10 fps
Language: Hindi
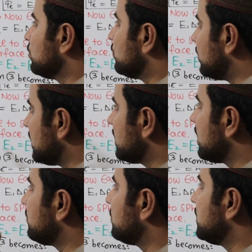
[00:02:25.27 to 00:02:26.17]
तो वही
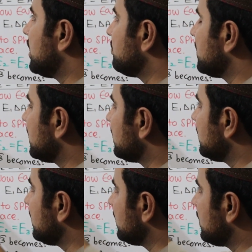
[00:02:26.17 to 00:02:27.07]
काम हम यहाँ पे
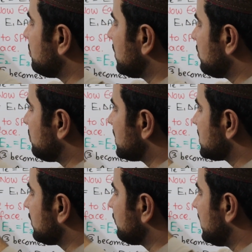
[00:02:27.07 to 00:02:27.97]
करते हैं कि ये हमारे
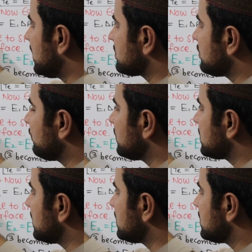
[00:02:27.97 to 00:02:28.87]
पास एक फ्लैट
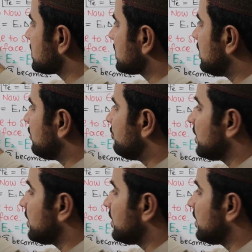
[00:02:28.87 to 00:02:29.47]
सरफेस है जिसका